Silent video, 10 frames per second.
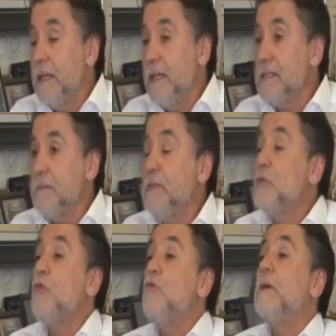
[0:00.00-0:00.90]
değiliz.
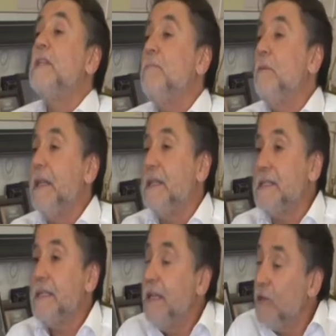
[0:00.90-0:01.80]
Biz dokunmatik bir
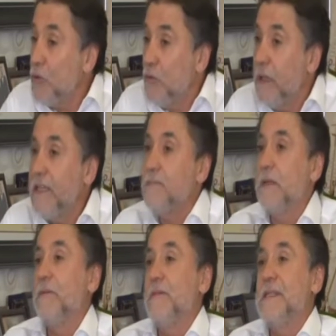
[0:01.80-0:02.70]
milletiz. İlle dokunmalıyız
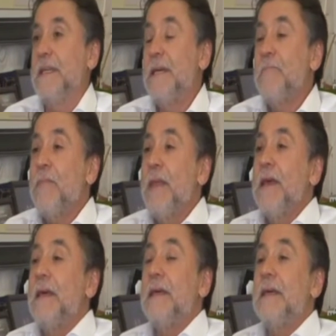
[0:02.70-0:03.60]
birbirimize. Evet.
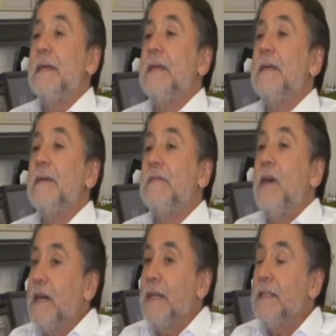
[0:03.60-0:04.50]
E,
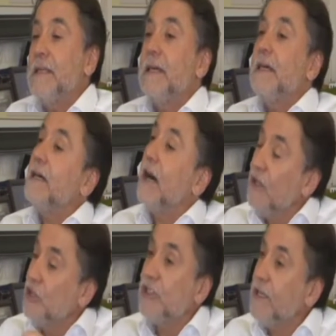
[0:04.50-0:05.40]
fakat
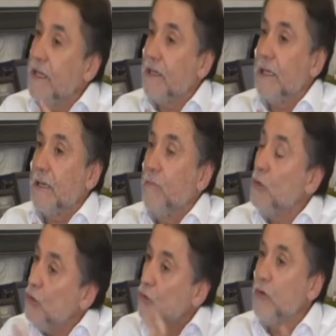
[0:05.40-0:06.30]
alıştık gittik.
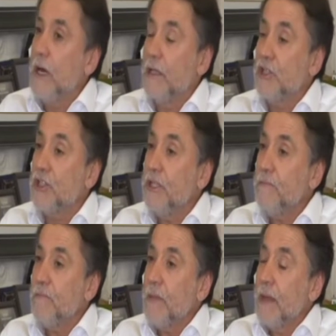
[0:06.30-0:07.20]
Bütün dünya
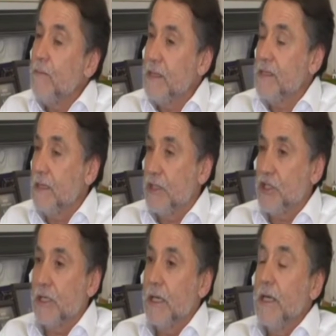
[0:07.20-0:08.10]
alıştı. Biz de
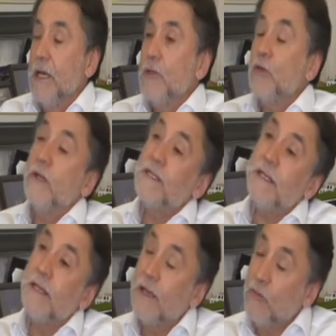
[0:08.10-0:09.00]
alıştık.
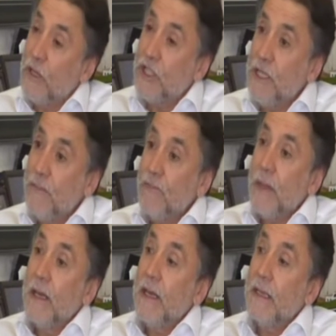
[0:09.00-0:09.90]
Dolayısıyla teknoloji
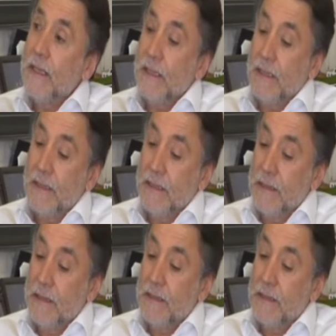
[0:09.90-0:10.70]
e,